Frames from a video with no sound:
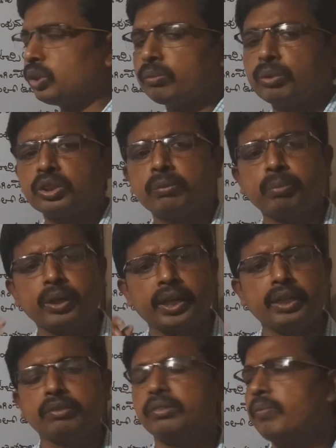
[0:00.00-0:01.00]
క్వశ్చన్ మోస్ట్
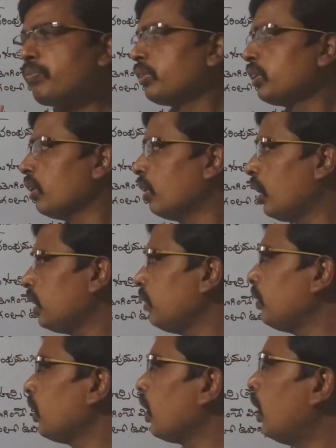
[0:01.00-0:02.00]
ఇంపార్టెంట్
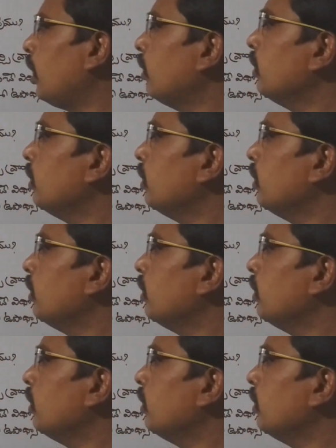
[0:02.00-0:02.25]
అదేవిధంగా